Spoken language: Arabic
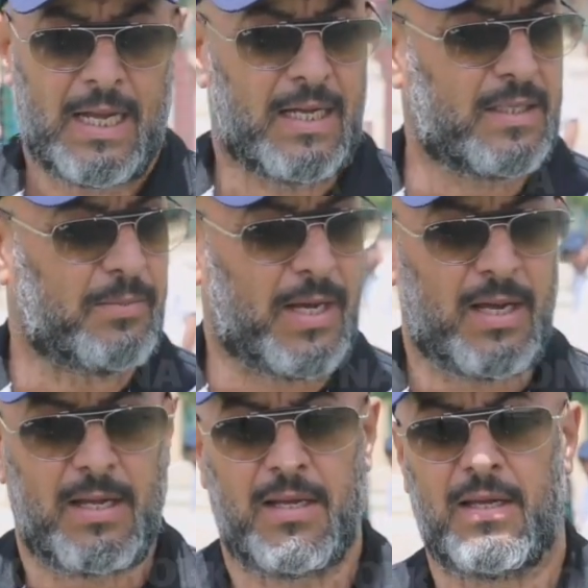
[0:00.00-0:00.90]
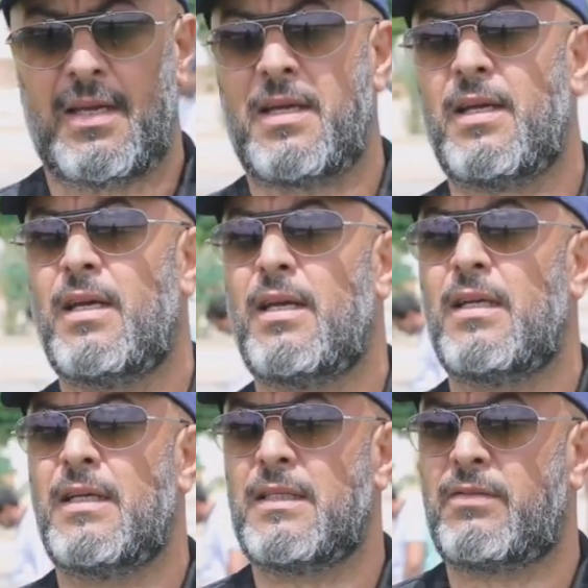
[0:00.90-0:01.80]
هذا الصباح
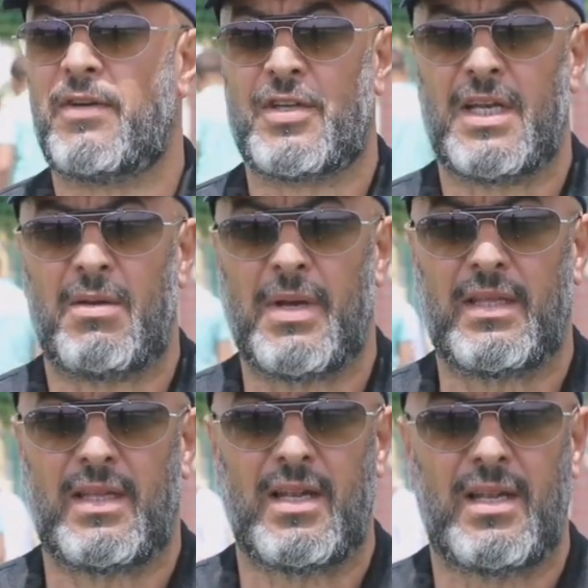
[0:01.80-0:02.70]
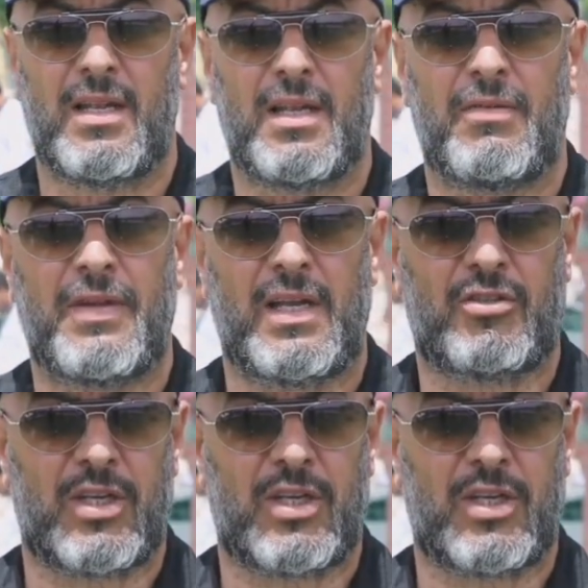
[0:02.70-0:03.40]
أه تفاجئنا بهذا الفعل